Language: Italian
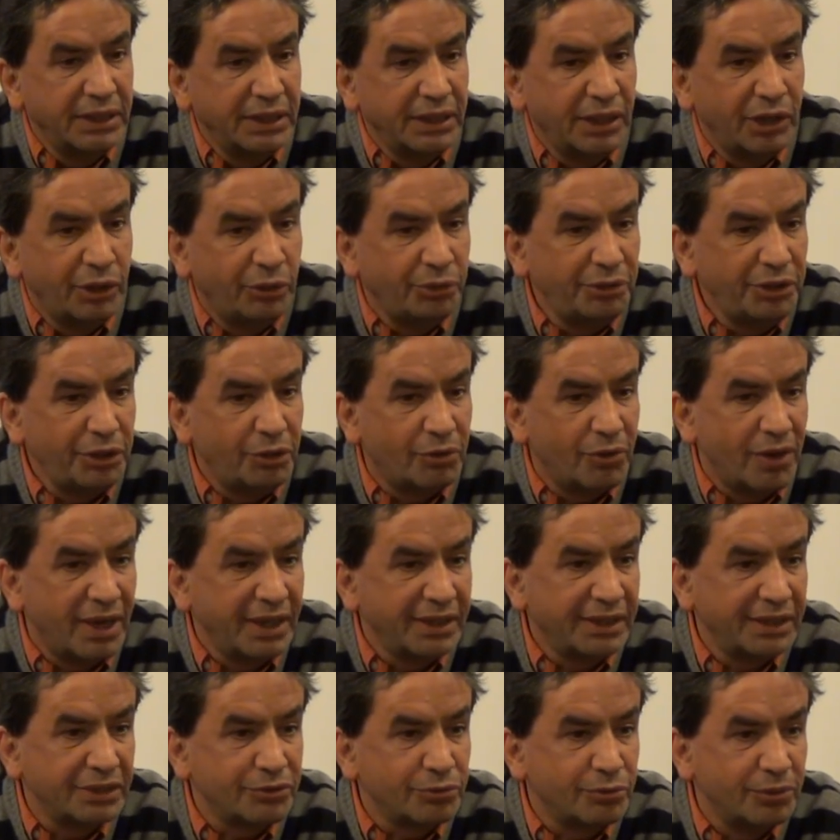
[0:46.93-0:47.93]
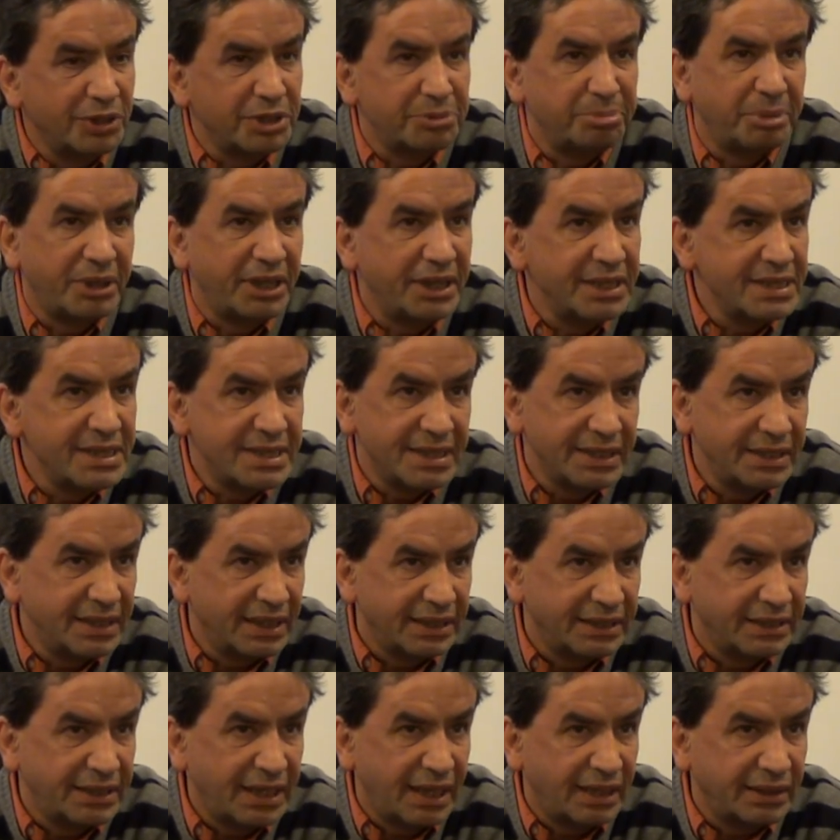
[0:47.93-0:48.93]
lo dico anche sull'esperienza di
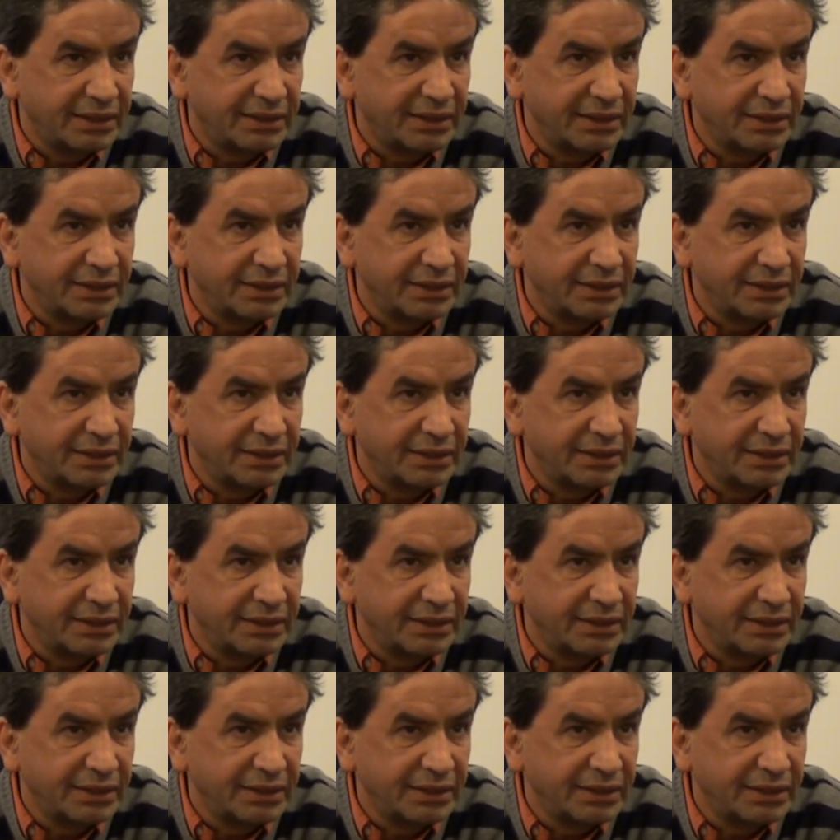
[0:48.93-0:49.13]
Attac,